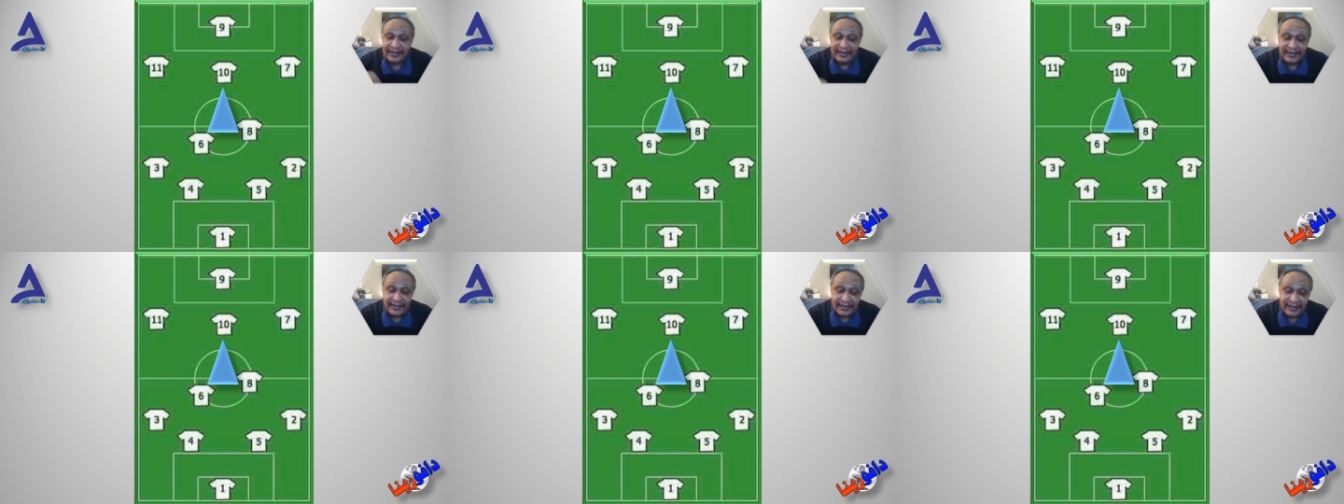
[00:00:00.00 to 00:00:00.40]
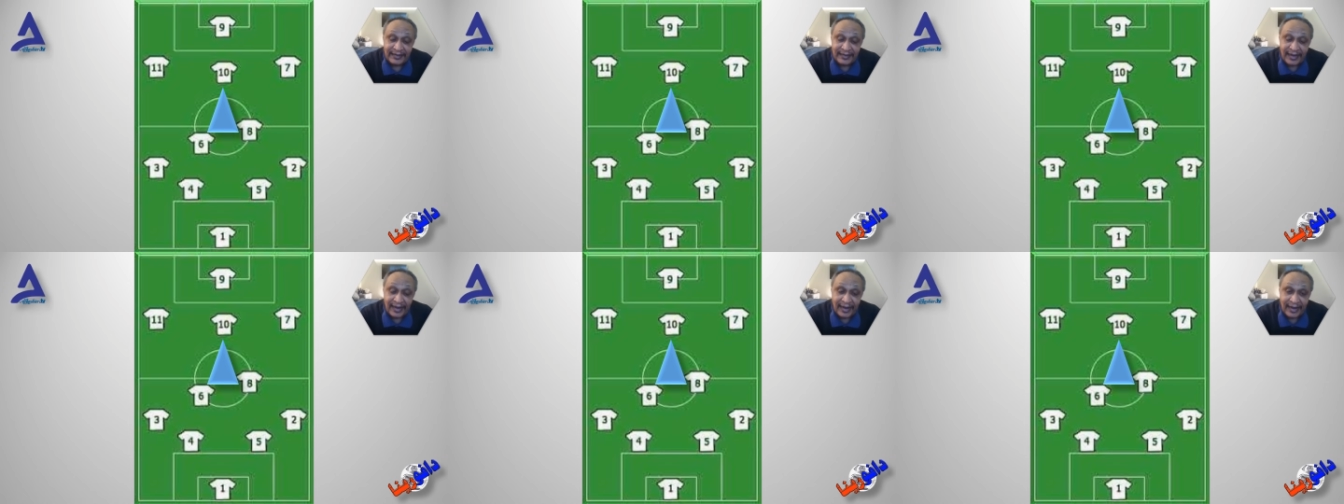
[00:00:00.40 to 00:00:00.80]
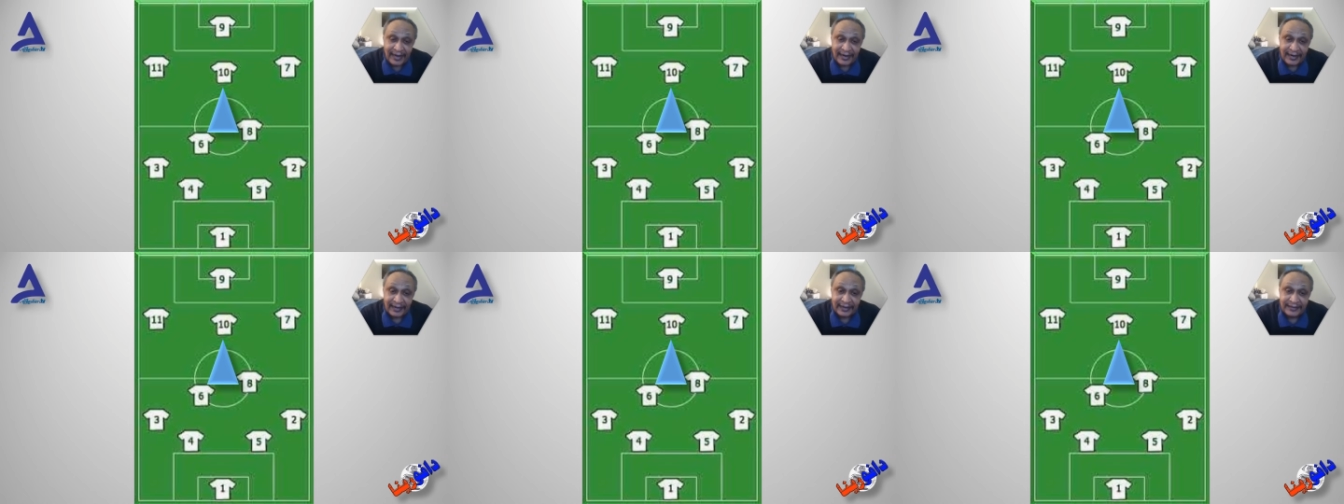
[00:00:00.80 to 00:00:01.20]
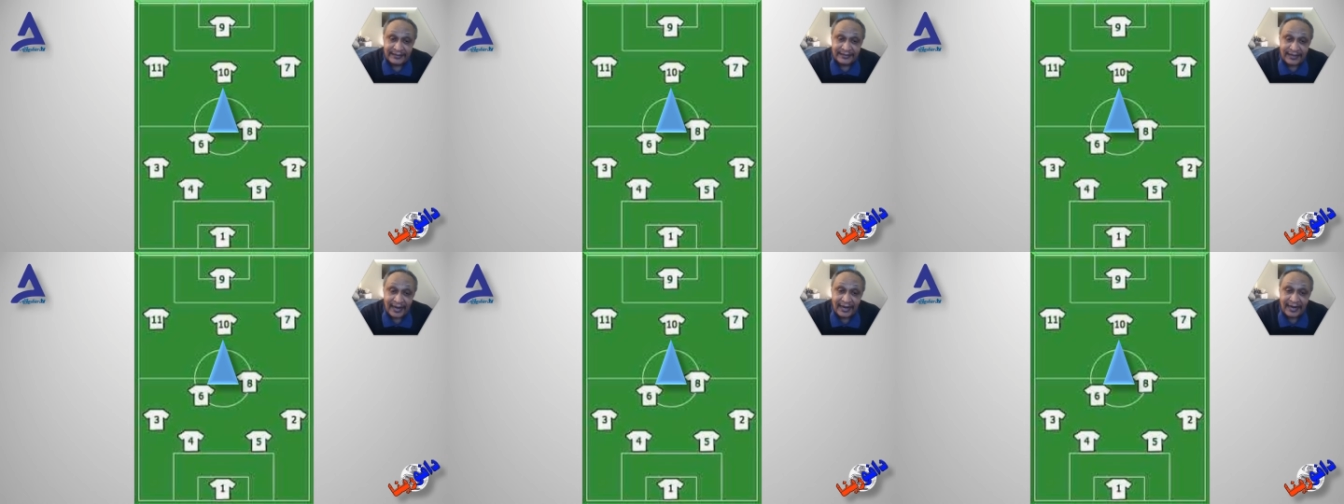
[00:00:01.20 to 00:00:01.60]
إحنا هنا
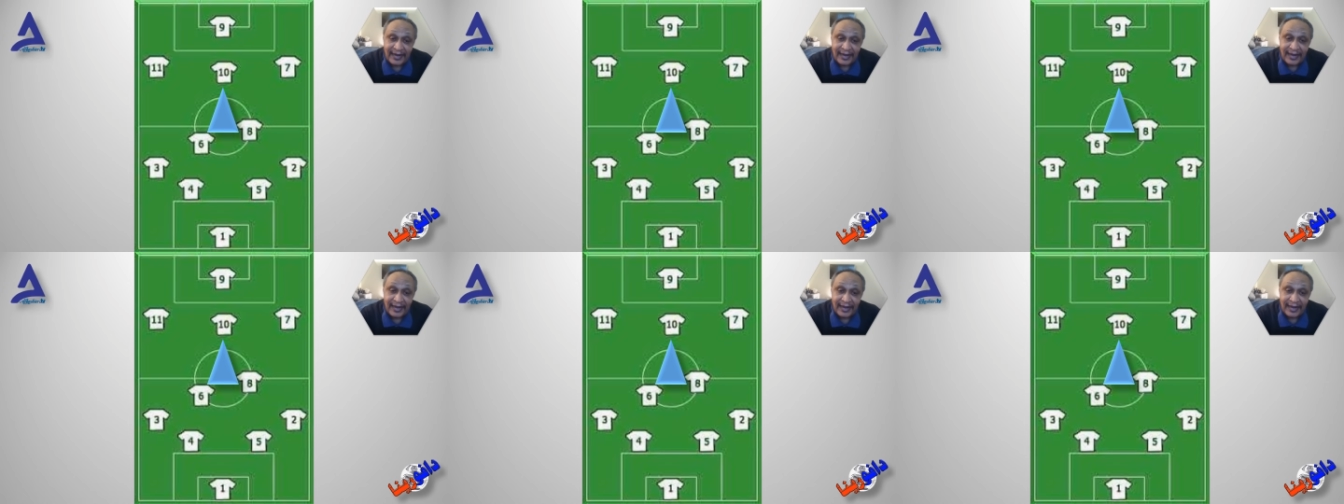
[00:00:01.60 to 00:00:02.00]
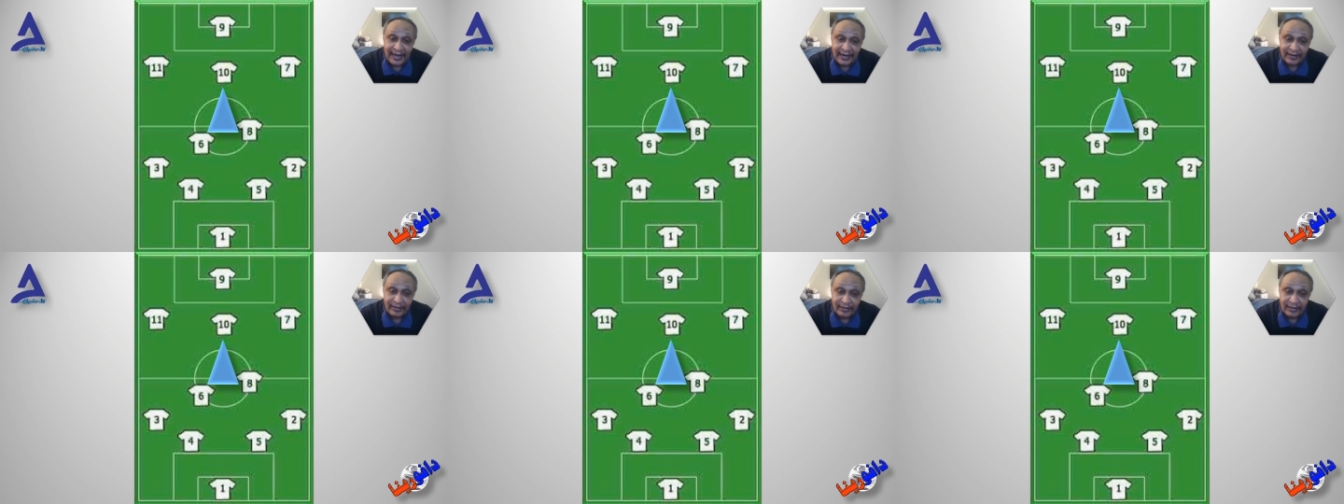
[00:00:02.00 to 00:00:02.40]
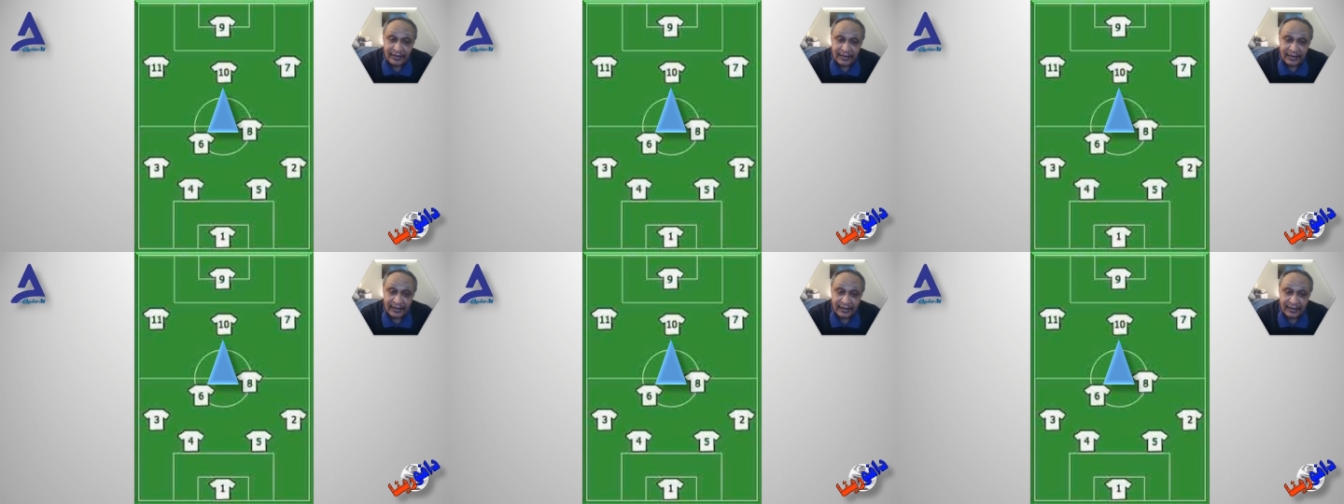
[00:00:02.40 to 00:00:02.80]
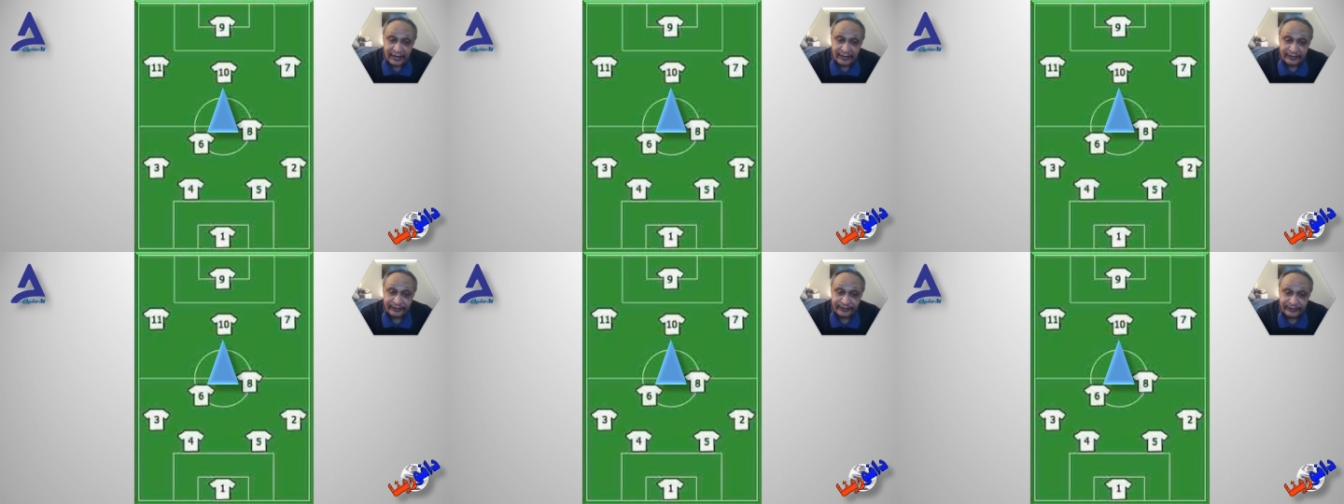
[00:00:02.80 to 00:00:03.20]
حنركز على آه،